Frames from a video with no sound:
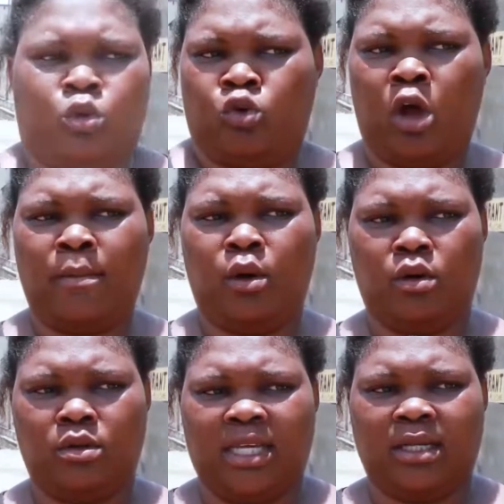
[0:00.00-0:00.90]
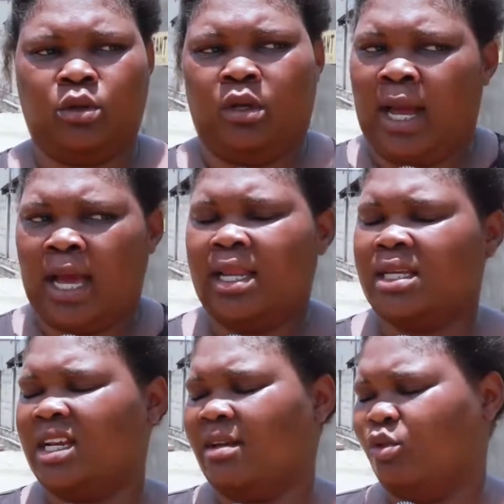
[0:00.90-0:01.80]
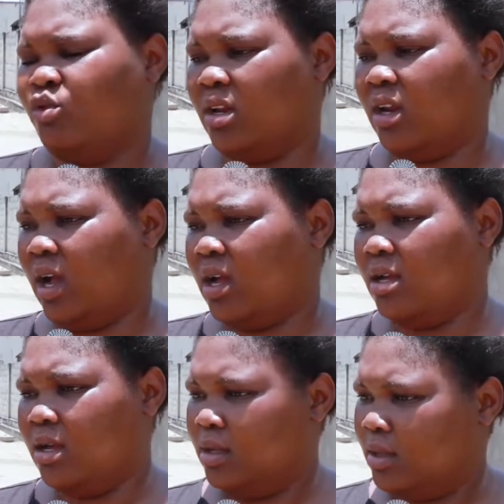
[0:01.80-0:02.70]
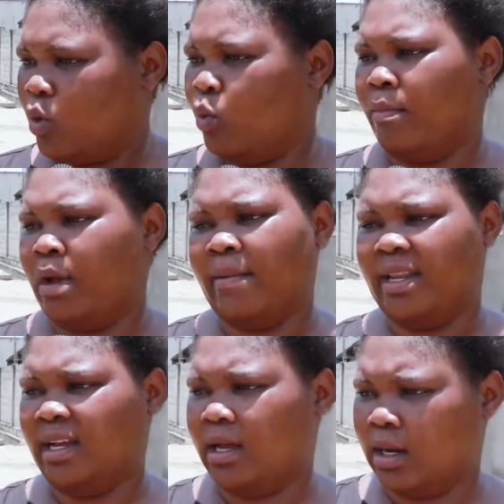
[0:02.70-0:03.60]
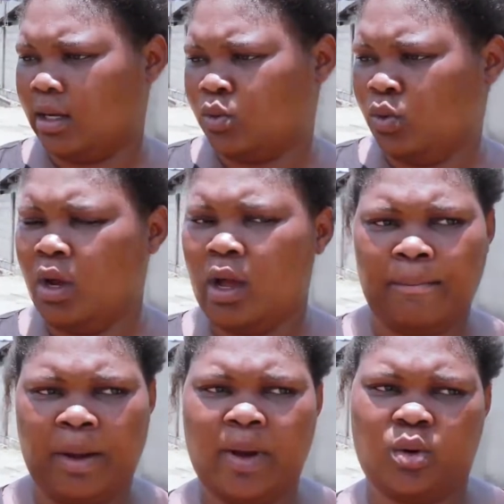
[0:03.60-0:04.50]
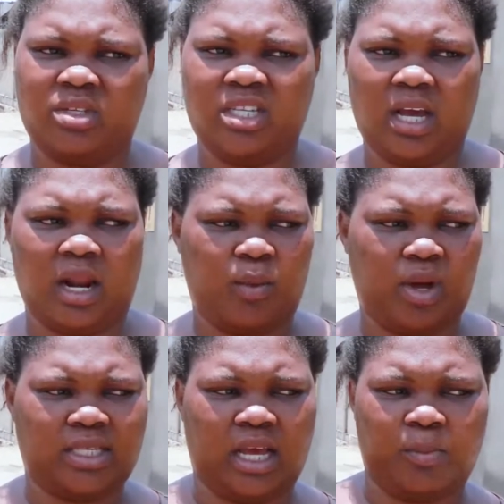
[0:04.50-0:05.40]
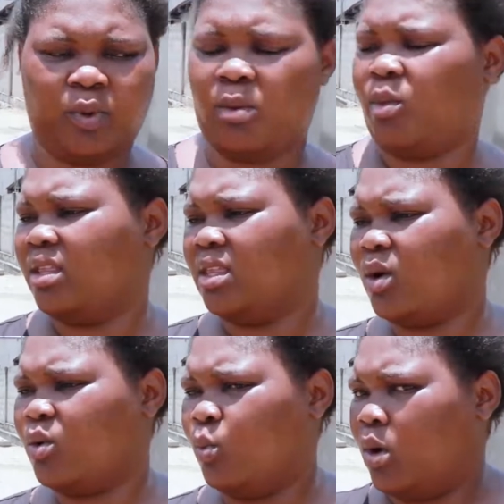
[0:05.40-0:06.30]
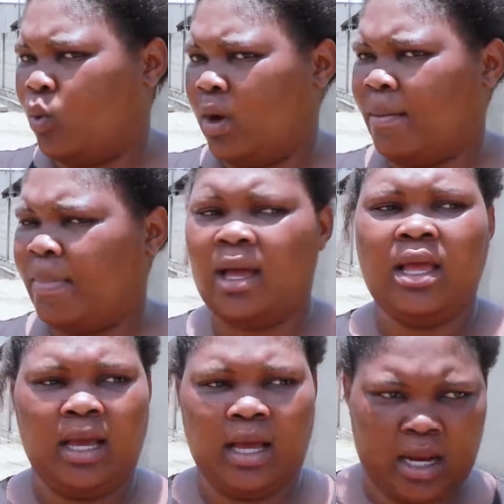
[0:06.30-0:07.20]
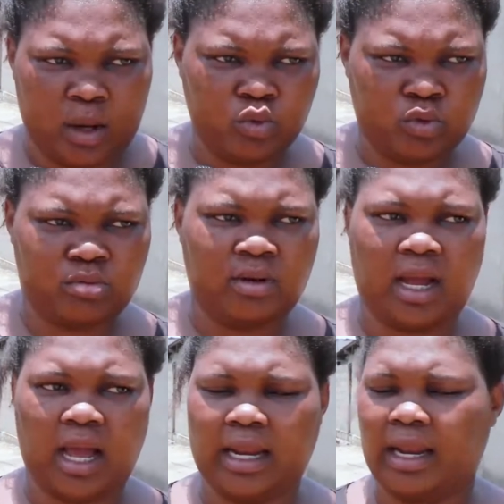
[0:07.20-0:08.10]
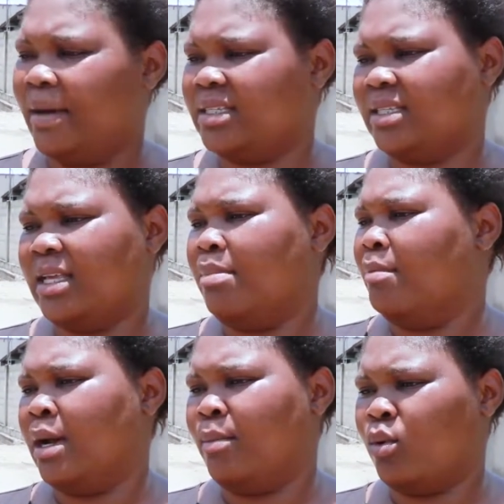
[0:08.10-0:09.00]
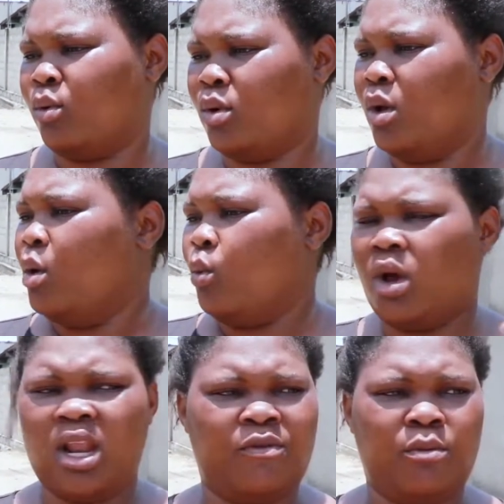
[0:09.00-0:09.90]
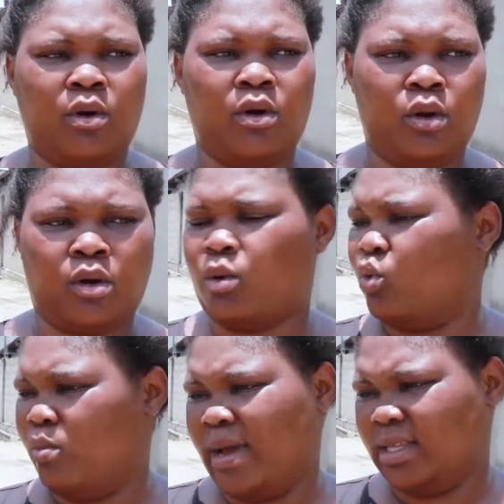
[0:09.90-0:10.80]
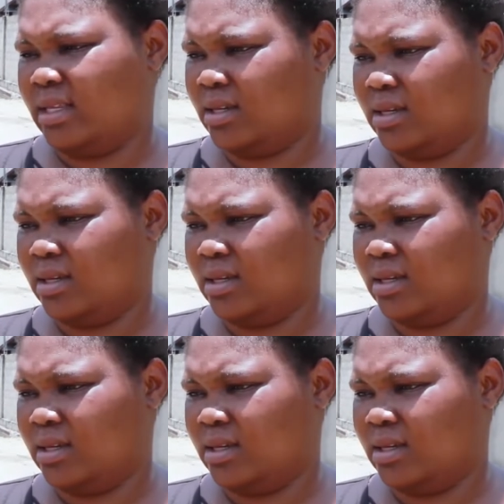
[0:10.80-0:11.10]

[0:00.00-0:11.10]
comme ngana za na mutuel na nga nakomema na baninga na nga tu papa akotikala mwa serapo moi ya ndako mwa kolamba ngala nawuti kuna kaka na mati table mbala moko wana vraiment eloko akoloba ete